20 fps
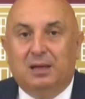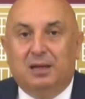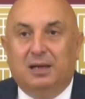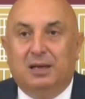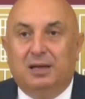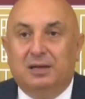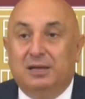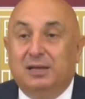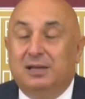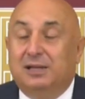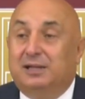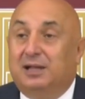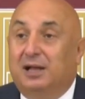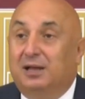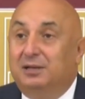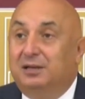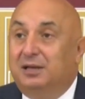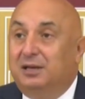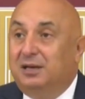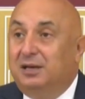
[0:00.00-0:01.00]
e,
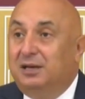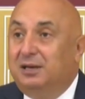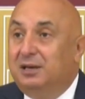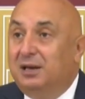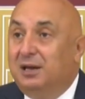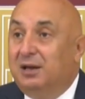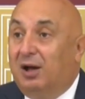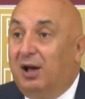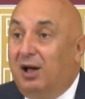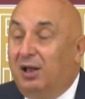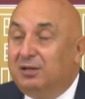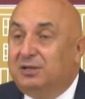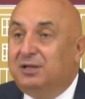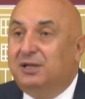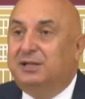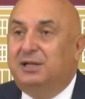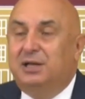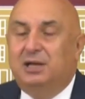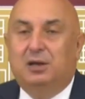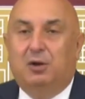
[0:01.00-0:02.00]
insanların
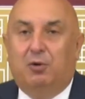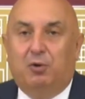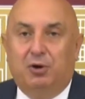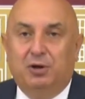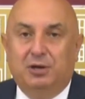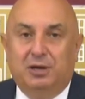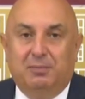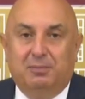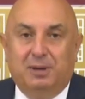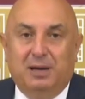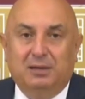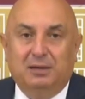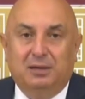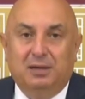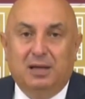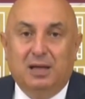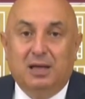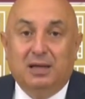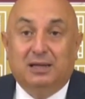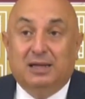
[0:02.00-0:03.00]
algısıyla oynamak,
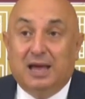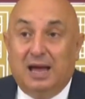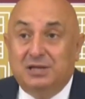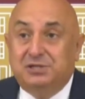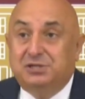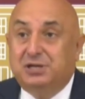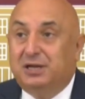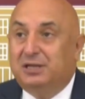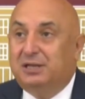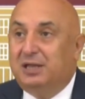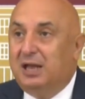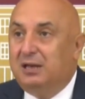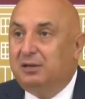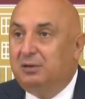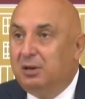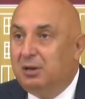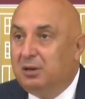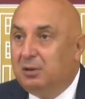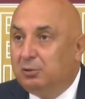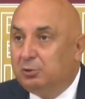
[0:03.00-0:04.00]
gerçekten
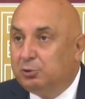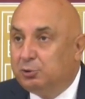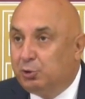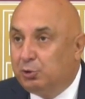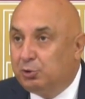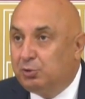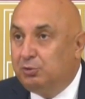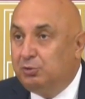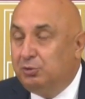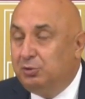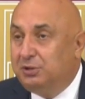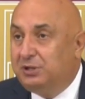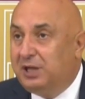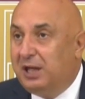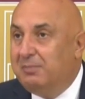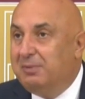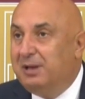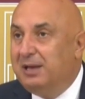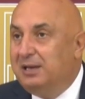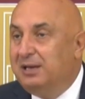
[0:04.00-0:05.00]
sorunun
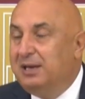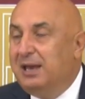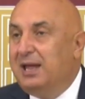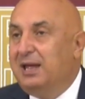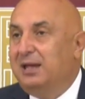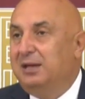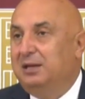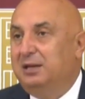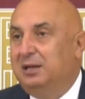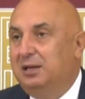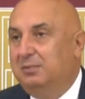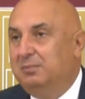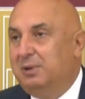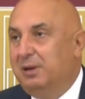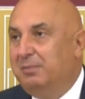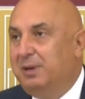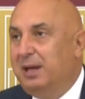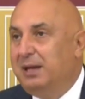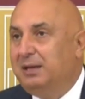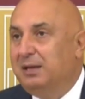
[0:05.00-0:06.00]
temeline
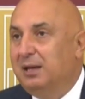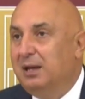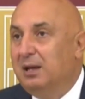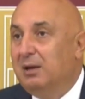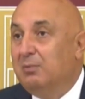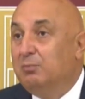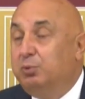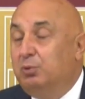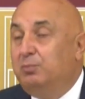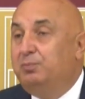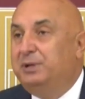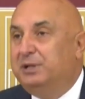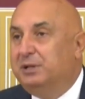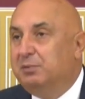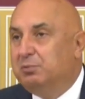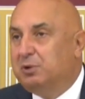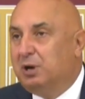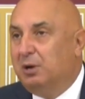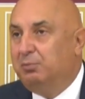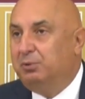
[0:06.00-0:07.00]
inmemek bu
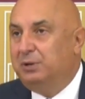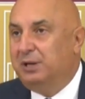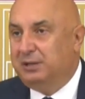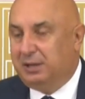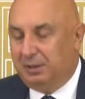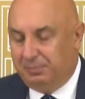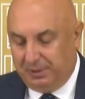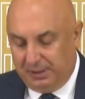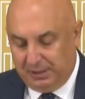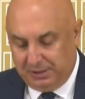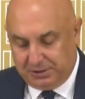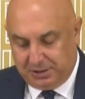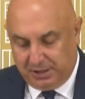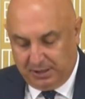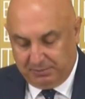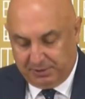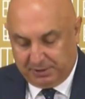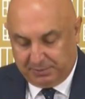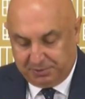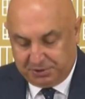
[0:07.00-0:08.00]
bizim kabul
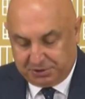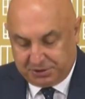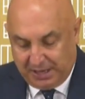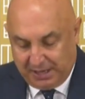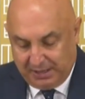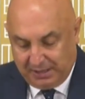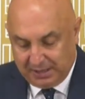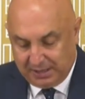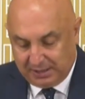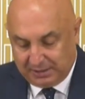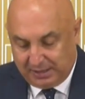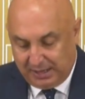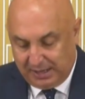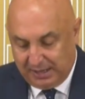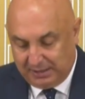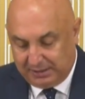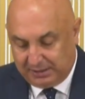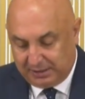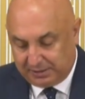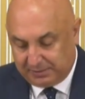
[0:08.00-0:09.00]
edebileceğimiz bir şey
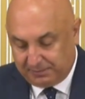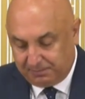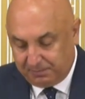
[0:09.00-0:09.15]
değildir.